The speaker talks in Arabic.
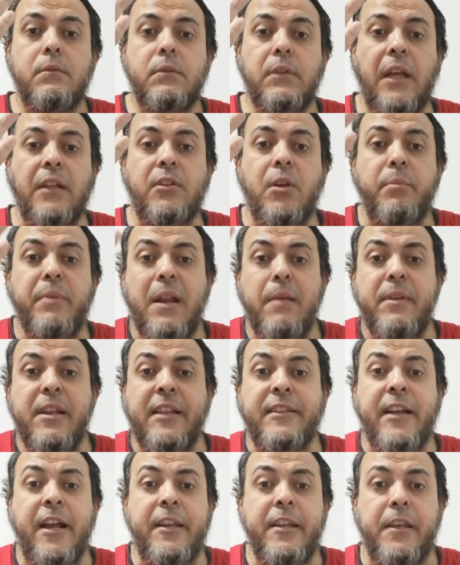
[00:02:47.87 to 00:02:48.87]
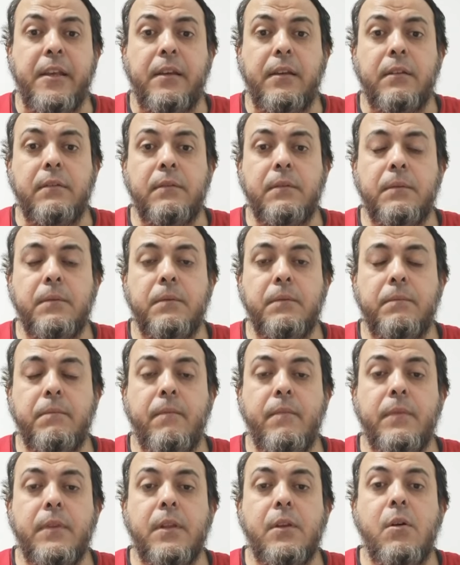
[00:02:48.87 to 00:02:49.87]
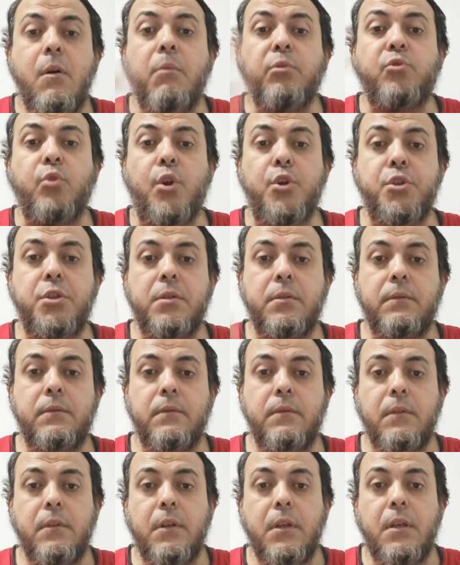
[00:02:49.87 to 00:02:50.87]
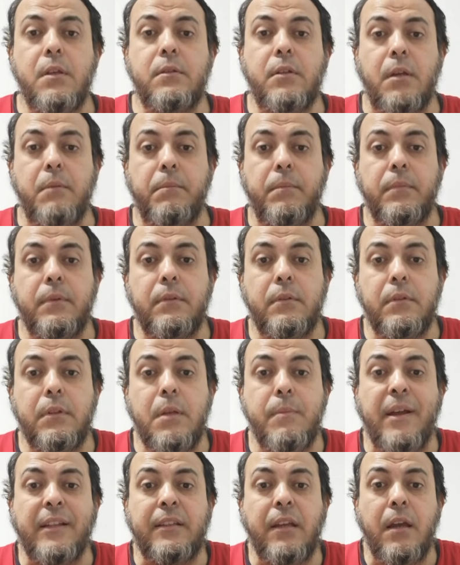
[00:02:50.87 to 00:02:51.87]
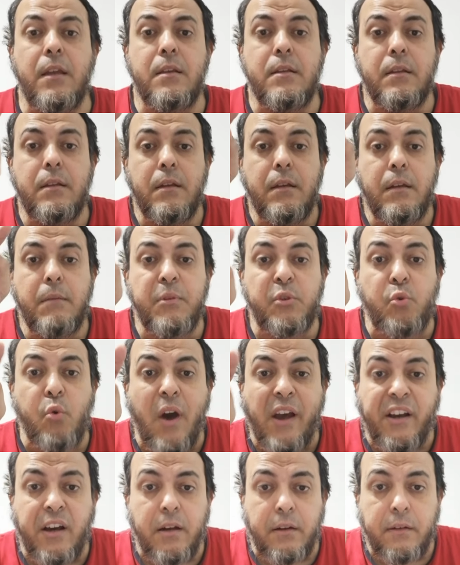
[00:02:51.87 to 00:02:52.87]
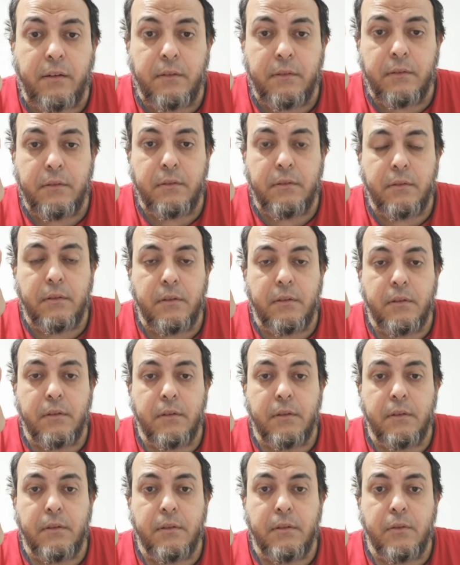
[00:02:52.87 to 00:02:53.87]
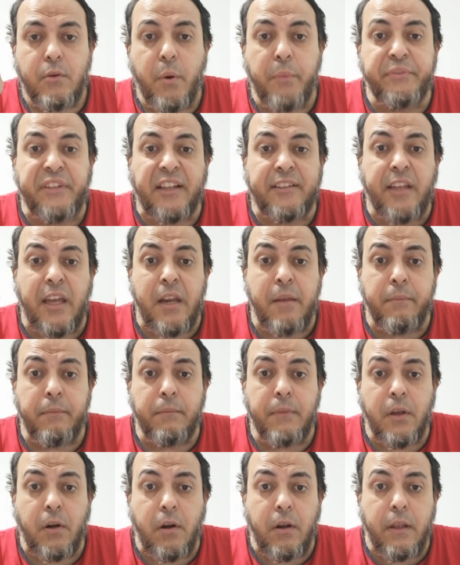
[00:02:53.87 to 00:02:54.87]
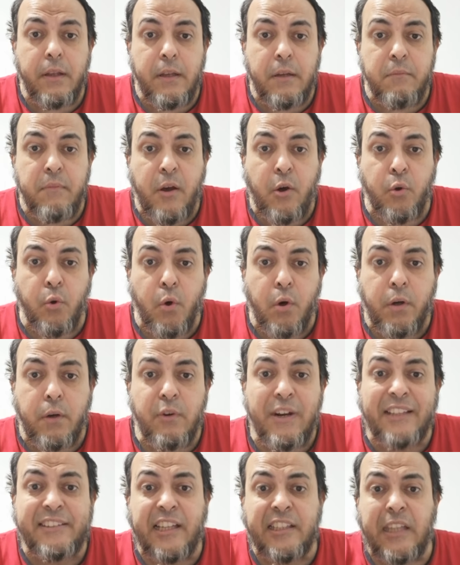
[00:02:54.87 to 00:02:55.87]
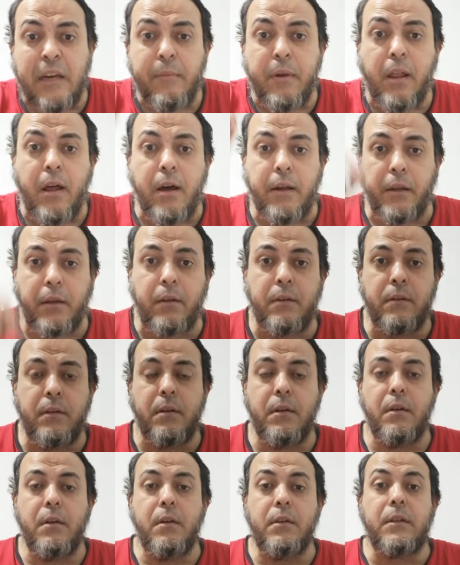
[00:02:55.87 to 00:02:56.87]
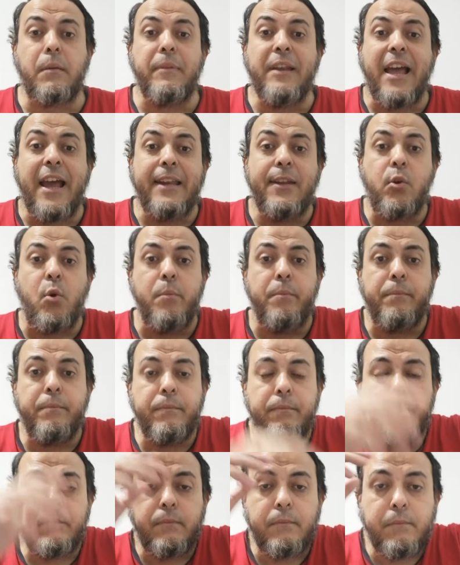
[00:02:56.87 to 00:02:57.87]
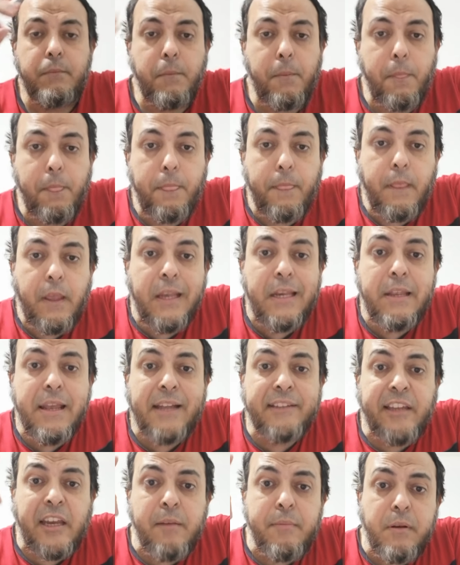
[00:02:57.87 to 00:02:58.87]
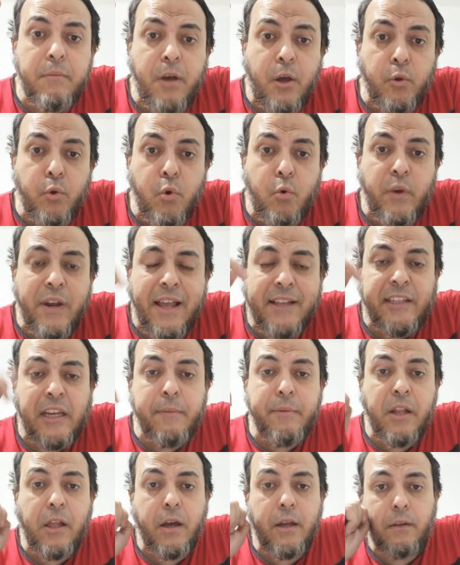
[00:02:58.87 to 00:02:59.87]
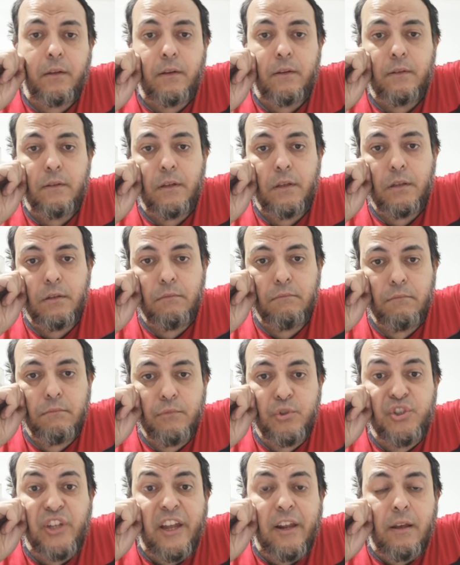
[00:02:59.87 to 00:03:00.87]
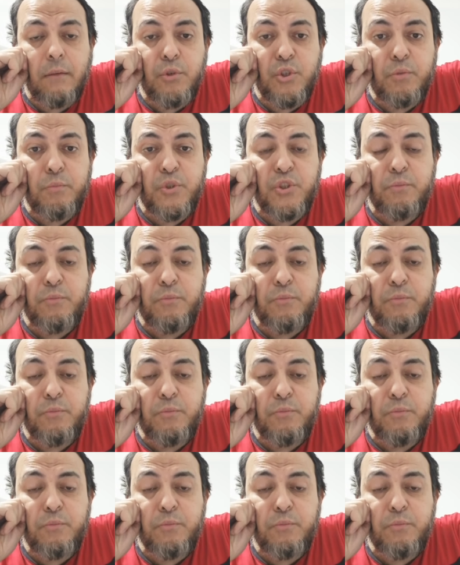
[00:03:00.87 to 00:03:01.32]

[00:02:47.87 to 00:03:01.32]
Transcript: يعني ربنا بيلادي عليك ما بتروحش طيب يبقى انت بتوقر وبتحترم المخلوق ولا تحترم الخالق طب بالله عليكم اللي يحترم المخلوق ولا يحترم الخالق مش ده مش,